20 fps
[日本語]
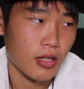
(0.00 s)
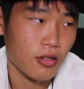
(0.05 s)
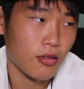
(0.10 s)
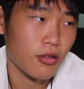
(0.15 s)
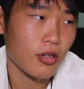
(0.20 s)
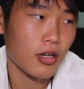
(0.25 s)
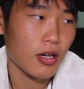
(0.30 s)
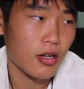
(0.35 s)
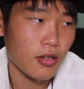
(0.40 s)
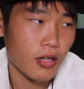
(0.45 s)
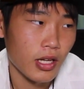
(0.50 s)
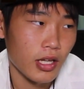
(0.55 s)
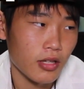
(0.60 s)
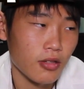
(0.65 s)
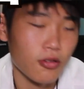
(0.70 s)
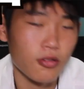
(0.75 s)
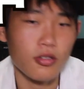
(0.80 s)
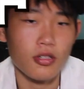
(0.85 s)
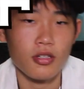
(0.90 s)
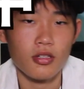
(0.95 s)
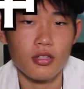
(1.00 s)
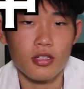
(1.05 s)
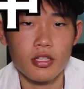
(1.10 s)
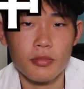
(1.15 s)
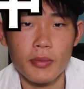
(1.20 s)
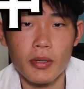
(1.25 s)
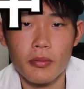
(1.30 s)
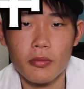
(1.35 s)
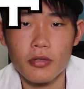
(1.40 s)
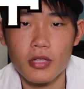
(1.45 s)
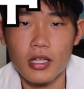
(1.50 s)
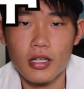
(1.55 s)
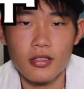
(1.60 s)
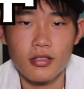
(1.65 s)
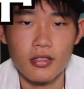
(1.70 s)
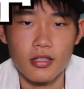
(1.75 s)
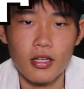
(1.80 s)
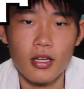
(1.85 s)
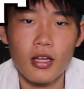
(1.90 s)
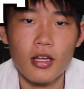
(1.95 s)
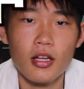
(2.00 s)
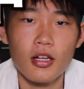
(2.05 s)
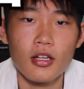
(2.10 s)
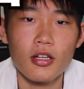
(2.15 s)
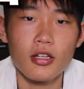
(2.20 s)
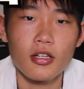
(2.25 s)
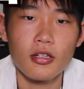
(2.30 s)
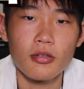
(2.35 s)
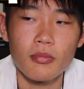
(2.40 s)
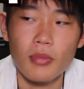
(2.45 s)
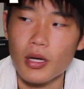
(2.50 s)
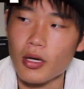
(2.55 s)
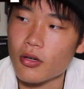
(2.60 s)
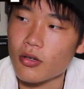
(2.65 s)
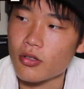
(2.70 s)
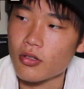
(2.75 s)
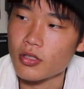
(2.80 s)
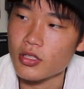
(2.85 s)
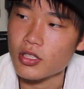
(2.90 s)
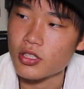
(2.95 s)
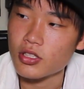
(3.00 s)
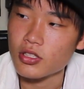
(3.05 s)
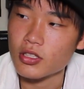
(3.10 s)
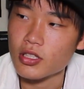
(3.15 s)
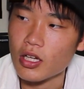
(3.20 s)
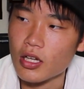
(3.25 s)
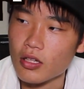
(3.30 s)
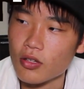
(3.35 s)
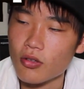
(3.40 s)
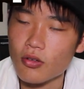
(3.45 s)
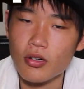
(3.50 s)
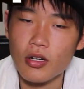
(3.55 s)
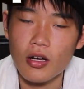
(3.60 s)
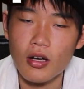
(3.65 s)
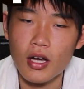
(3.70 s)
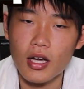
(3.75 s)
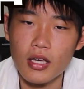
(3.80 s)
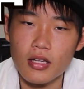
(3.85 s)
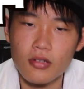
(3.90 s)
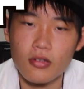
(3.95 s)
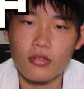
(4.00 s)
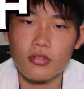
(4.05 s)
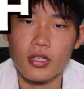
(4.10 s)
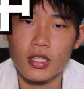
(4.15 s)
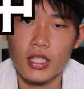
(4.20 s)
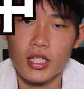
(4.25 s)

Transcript: 動画をね撮る暇もなく、この2週間動画を上げること